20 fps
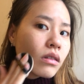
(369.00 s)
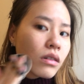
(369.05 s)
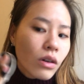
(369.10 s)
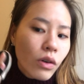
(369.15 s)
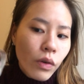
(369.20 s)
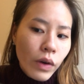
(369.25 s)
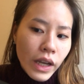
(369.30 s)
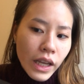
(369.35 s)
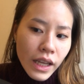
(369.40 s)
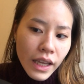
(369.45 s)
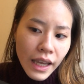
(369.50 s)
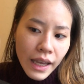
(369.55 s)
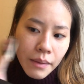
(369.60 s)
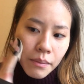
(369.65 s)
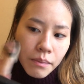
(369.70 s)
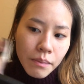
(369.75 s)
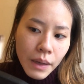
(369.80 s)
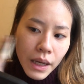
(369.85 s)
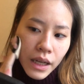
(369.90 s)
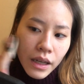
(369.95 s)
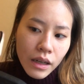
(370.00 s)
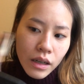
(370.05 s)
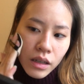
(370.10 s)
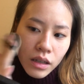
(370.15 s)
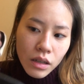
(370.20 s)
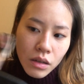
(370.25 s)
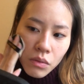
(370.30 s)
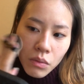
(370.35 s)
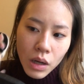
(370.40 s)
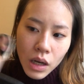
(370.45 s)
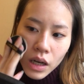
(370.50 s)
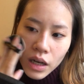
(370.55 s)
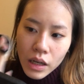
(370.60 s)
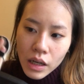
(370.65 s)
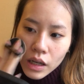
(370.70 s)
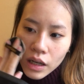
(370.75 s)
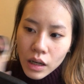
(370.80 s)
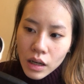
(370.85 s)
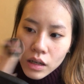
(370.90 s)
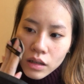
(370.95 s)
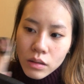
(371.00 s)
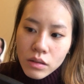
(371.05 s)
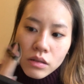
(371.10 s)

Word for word: โอ้ยเข้มไปอะคิดว่านะคะ